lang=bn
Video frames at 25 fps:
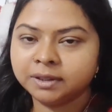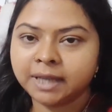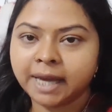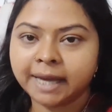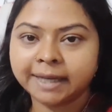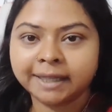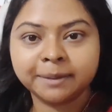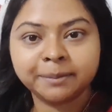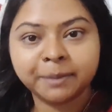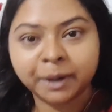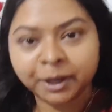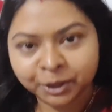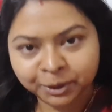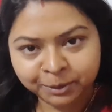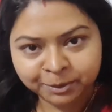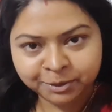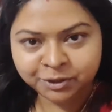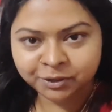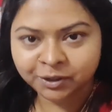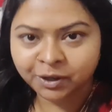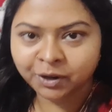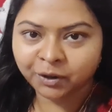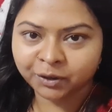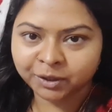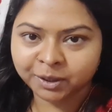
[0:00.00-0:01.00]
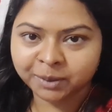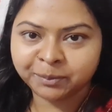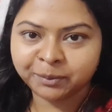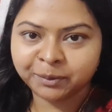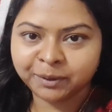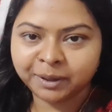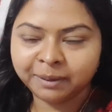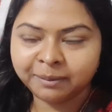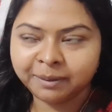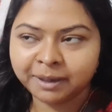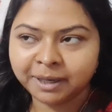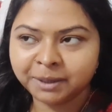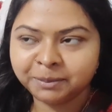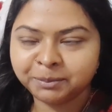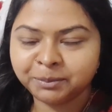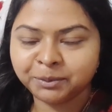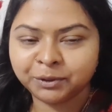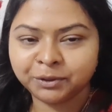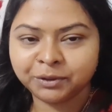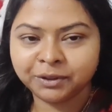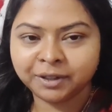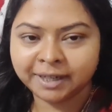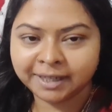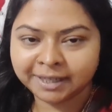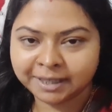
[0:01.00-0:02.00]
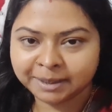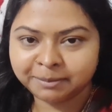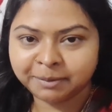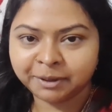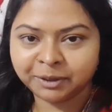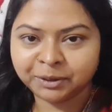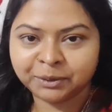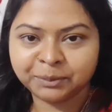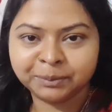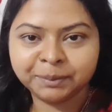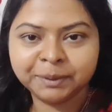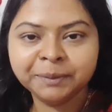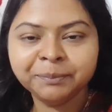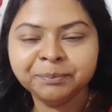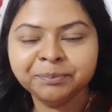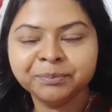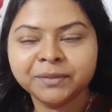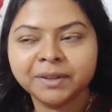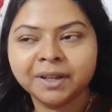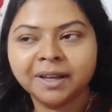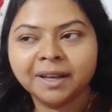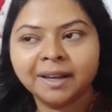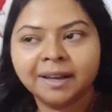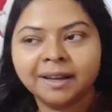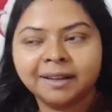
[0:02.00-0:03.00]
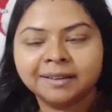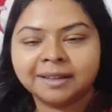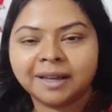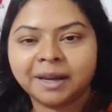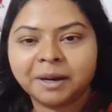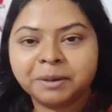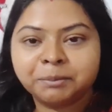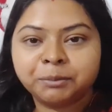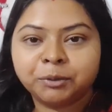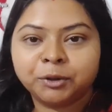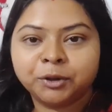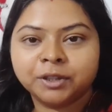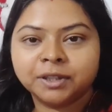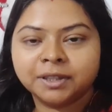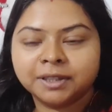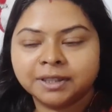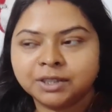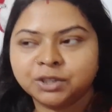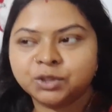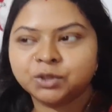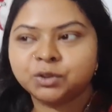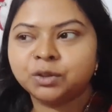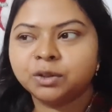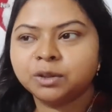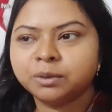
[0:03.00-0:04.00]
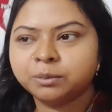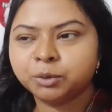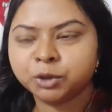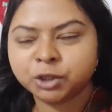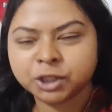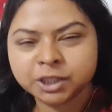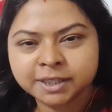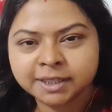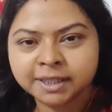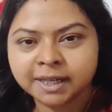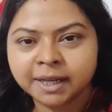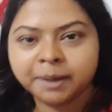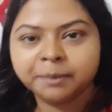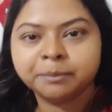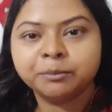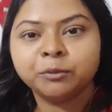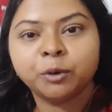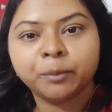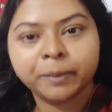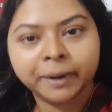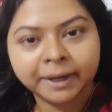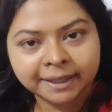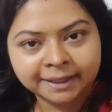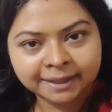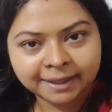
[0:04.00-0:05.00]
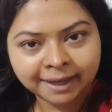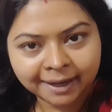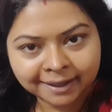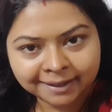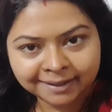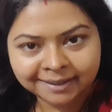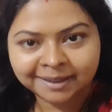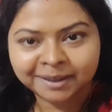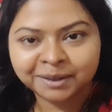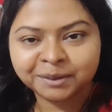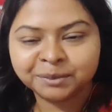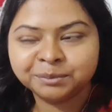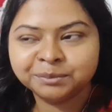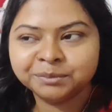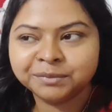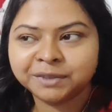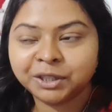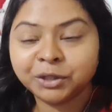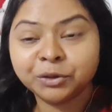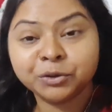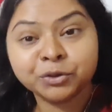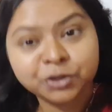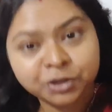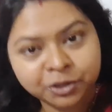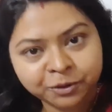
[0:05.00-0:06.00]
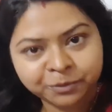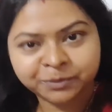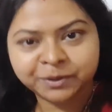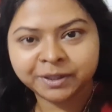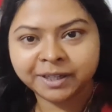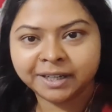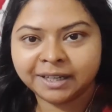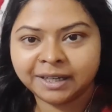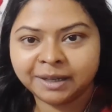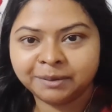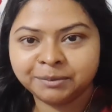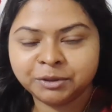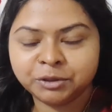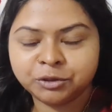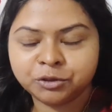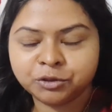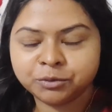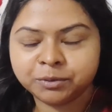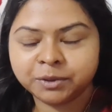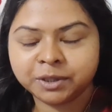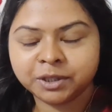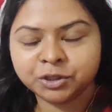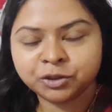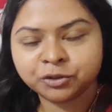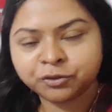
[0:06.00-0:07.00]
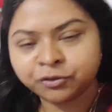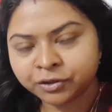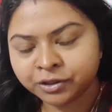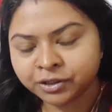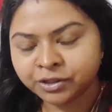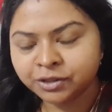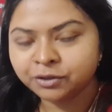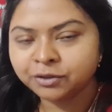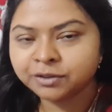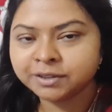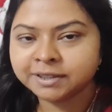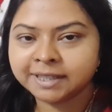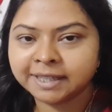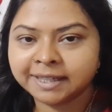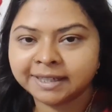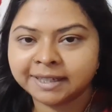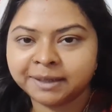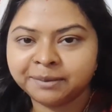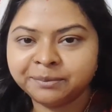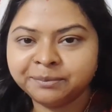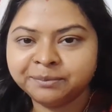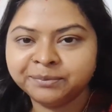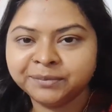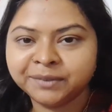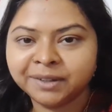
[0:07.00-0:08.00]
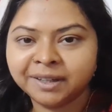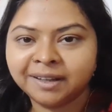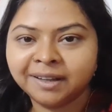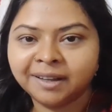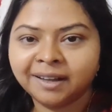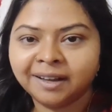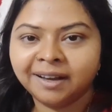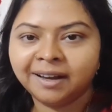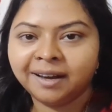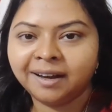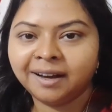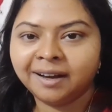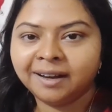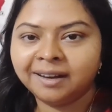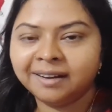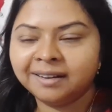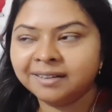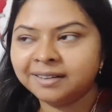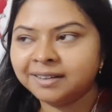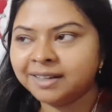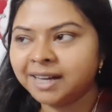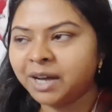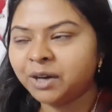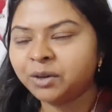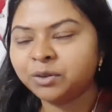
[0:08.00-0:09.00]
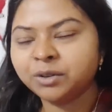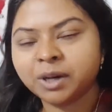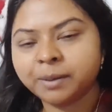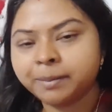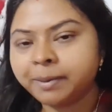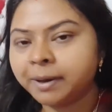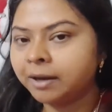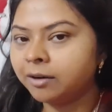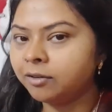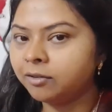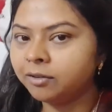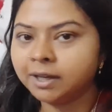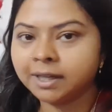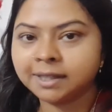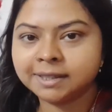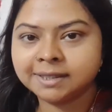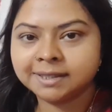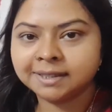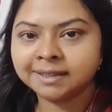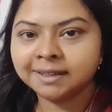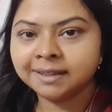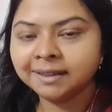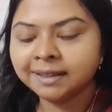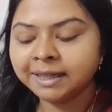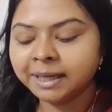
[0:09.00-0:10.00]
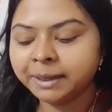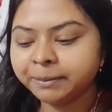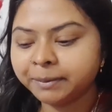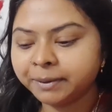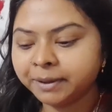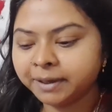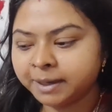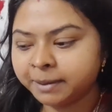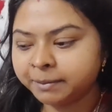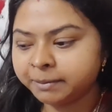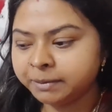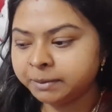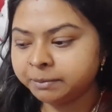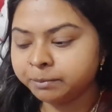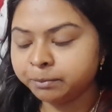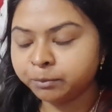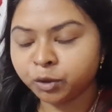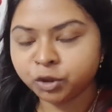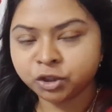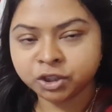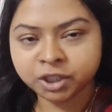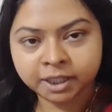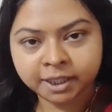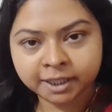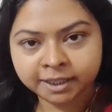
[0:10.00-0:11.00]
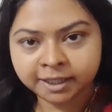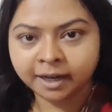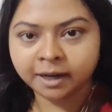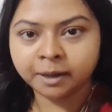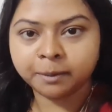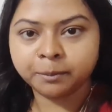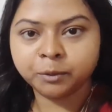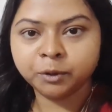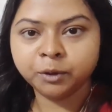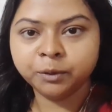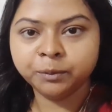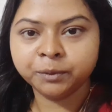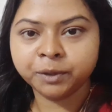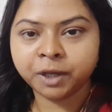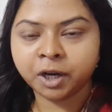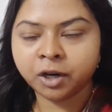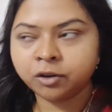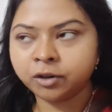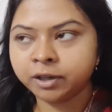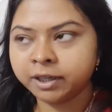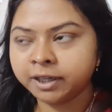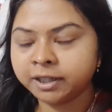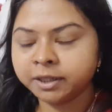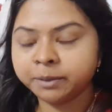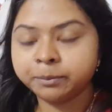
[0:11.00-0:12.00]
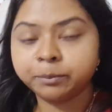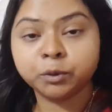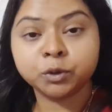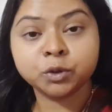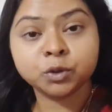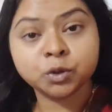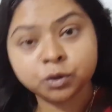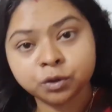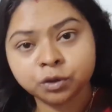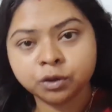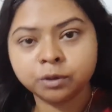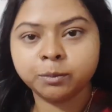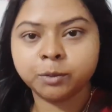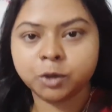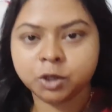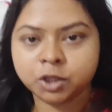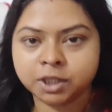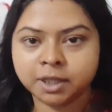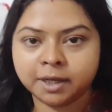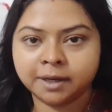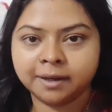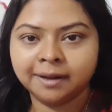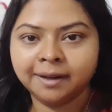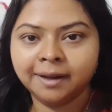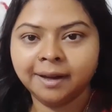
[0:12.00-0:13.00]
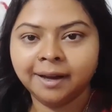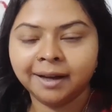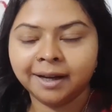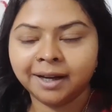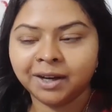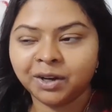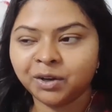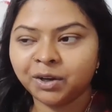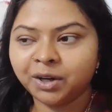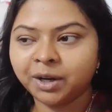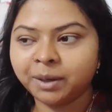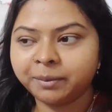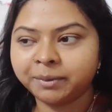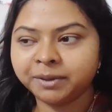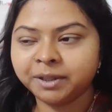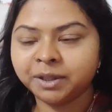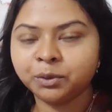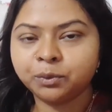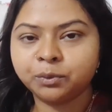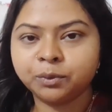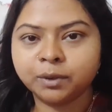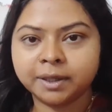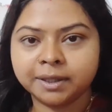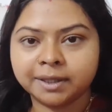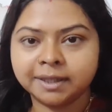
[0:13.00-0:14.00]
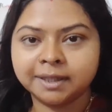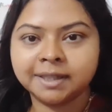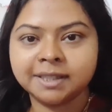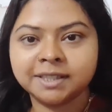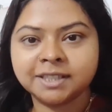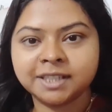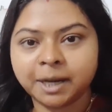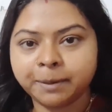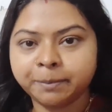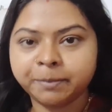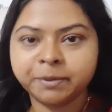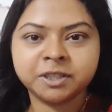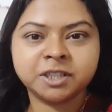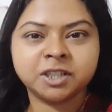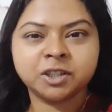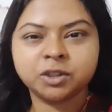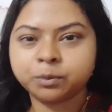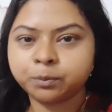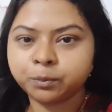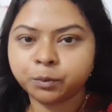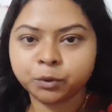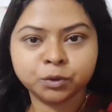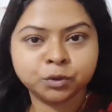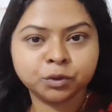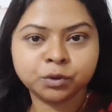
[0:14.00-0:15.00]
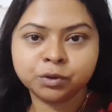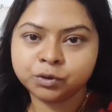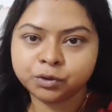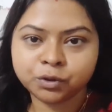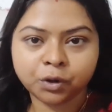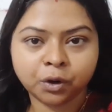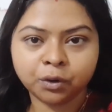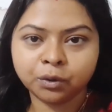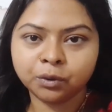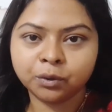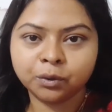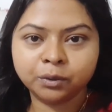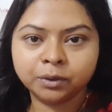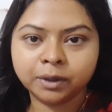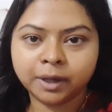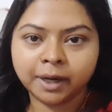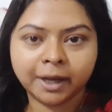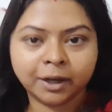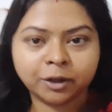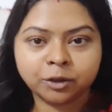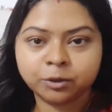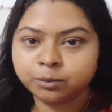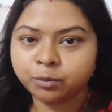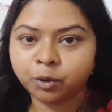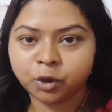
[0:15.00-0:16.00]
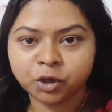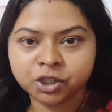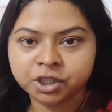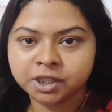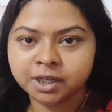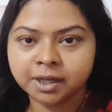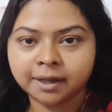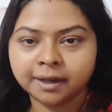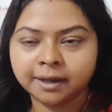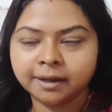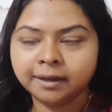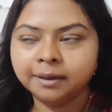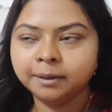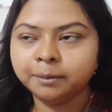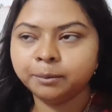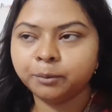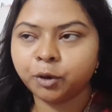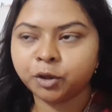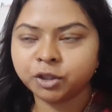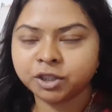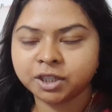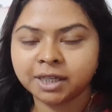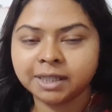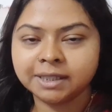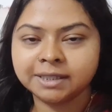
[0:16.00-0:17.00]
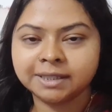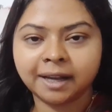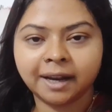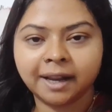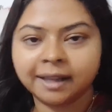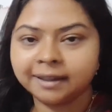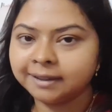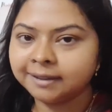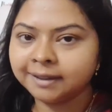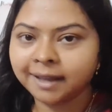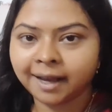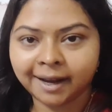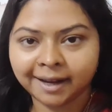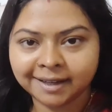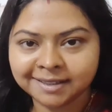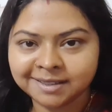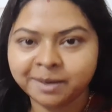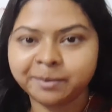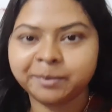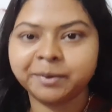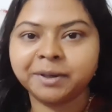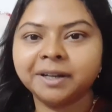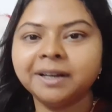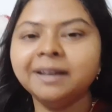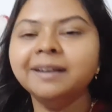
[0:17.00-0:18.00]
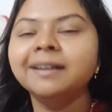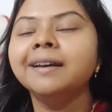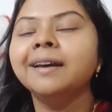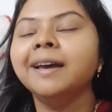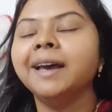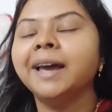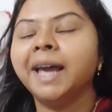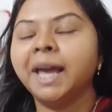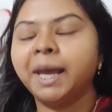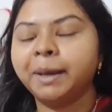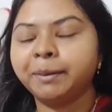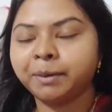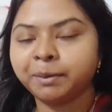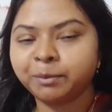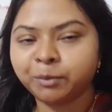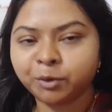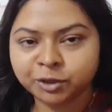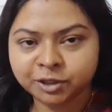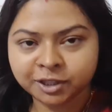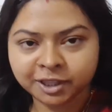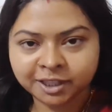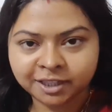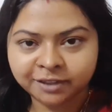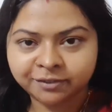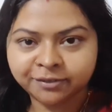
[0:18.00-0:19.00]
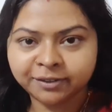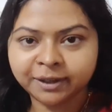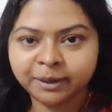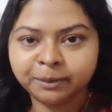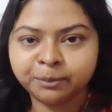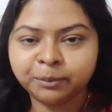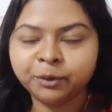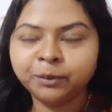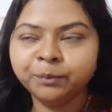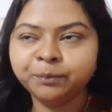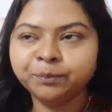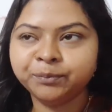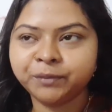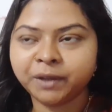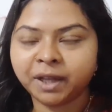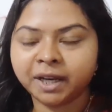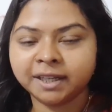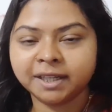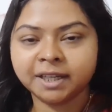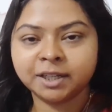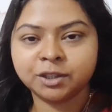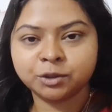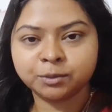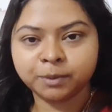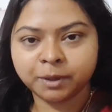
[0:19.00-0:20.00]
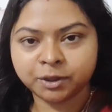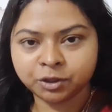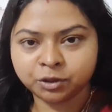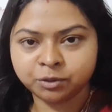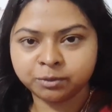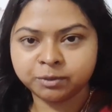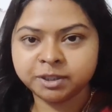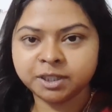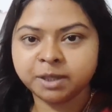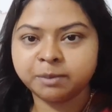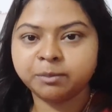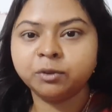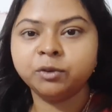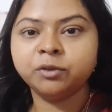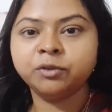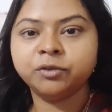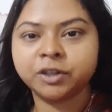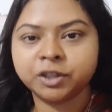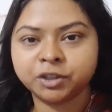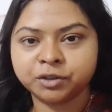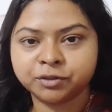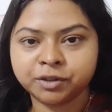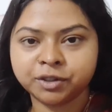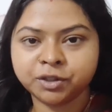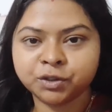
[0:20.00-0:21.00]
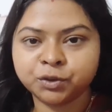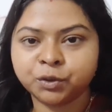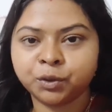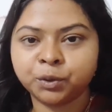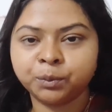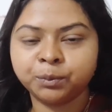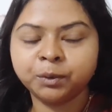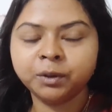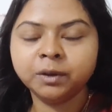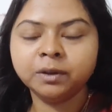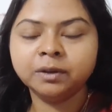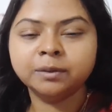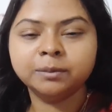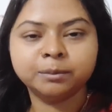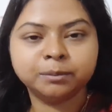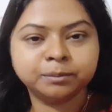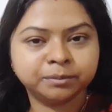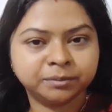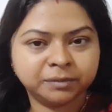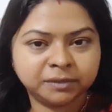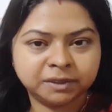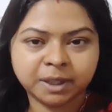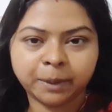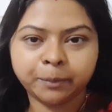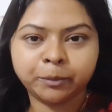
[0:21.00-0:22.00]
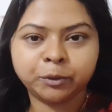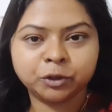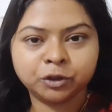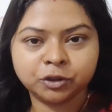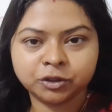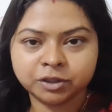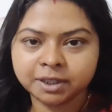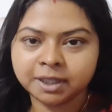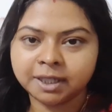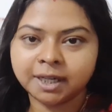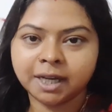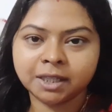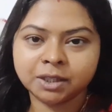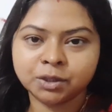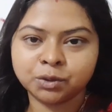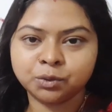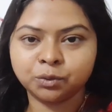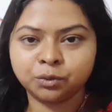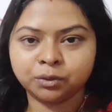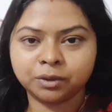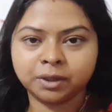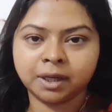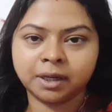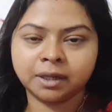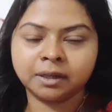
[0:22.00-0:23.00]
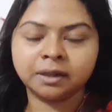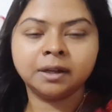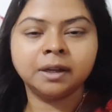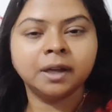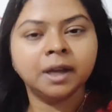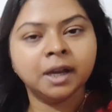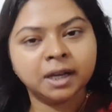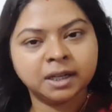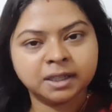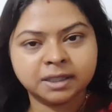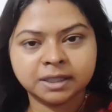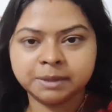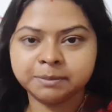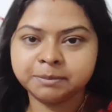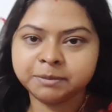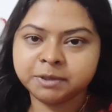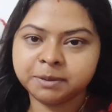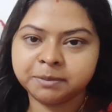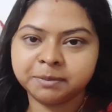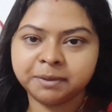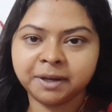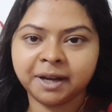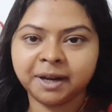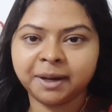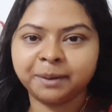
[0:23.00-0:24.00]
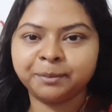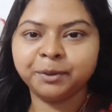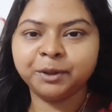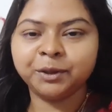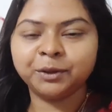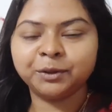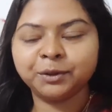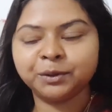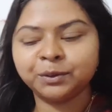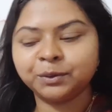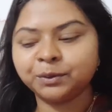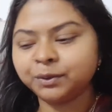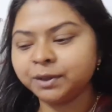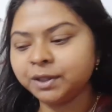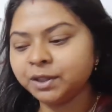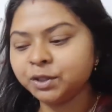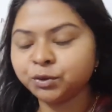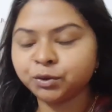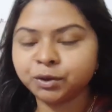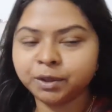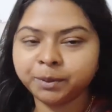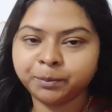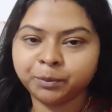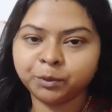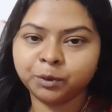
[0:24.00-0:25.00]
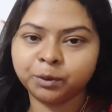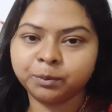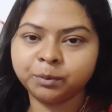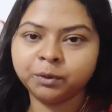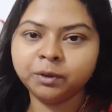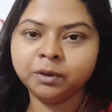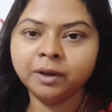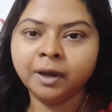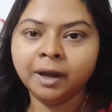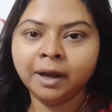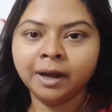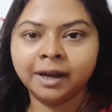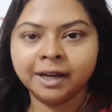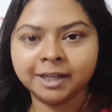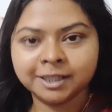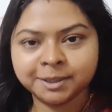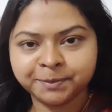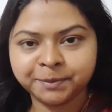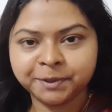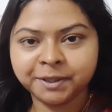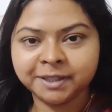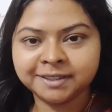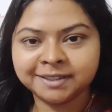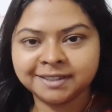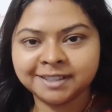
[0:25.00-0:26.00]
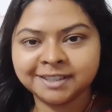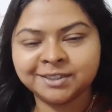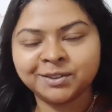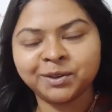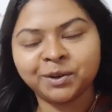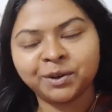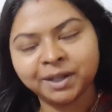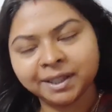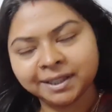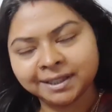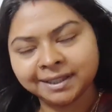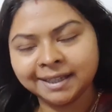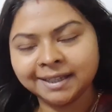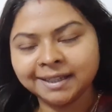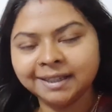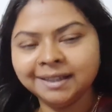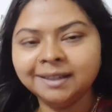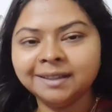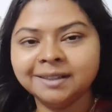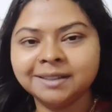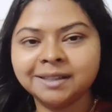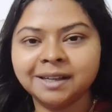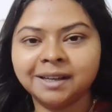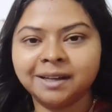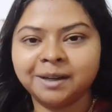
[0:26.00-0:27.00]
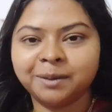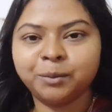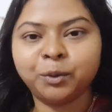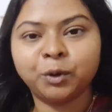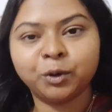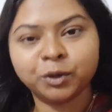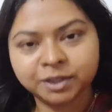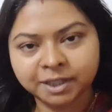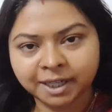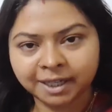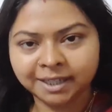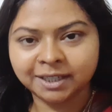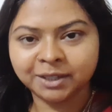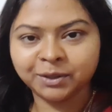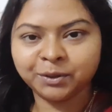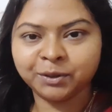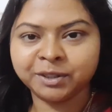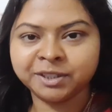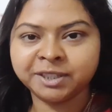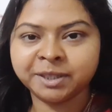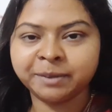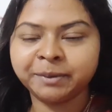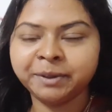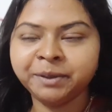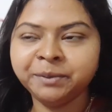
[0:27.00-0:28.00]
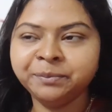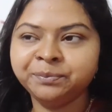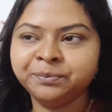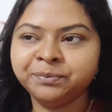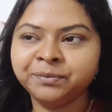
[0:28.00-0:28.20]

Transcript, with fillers: একটা বান্ধবীর সঙ্গে কথা বললাম আলিপুরদারের একটা বান্ধবী তারপরে কিছুক্ষণ বসেছিলাম মোবাইল ঘাঁটলাম ইউটিউব দেখলাম ইউটিউবে কিছু ভিডিওস দেখলাম আর এখন আর ভালো লাগছে না এবার আমি মশারিটা টানাবো কারণ এখানে প্রচণ্ড মশা কারণ আমাদের কোয়ার্টারের চারপাশটাতে প্রচুর জঙ্গল আর এখন বর্ষাকাল মশার জ্বালাতে থাকা যাবে না এবার মশারিটা ফেলবো তার আগে একটু বাথরুমে যাব ফেস ওয়াশ করবো যাবতীয় যা কাজ টুকটাক ক্রিম টিম লাগাবো এগুলো করে শুয়ে পড়বো হাজব্যান্ড আস্তে আস্তে অনেক দেরি ভোর চারটে হয়ে যাবে